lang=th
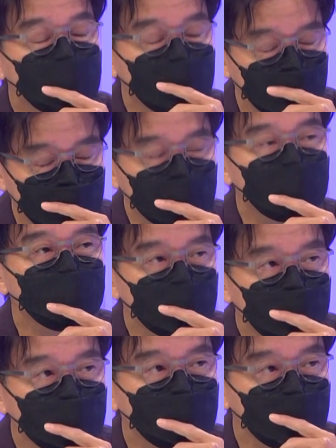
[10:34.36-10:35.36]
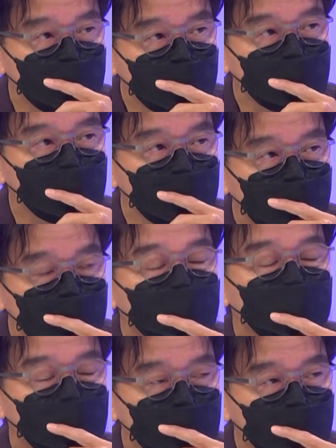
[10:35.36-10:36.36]
แต่มันคือความกังวลที่ที่
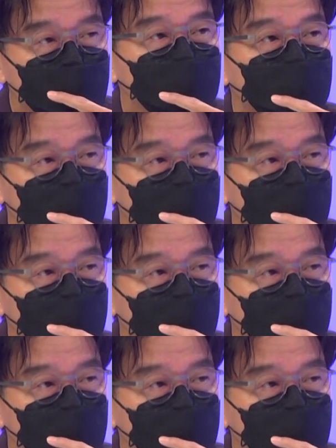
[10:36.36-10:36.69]
คนผู้บ